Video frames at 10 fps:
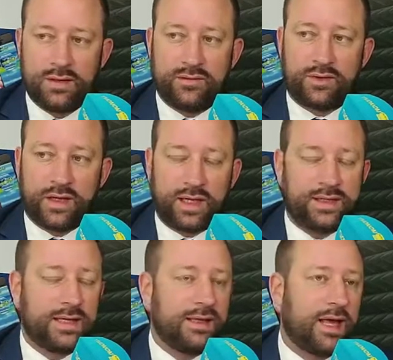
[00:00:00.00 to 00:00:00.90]
ça voudrait dire
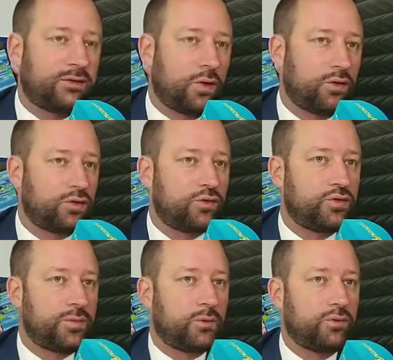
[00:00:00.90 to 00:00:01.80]
qu'il y a 30
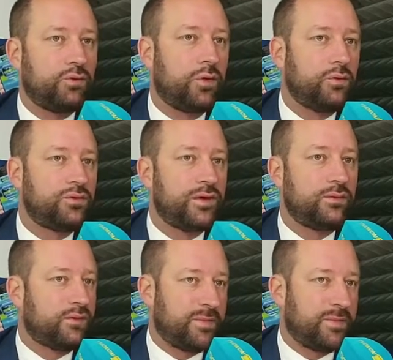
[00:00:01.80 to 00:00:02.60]
suspendus en Haute-Savoie.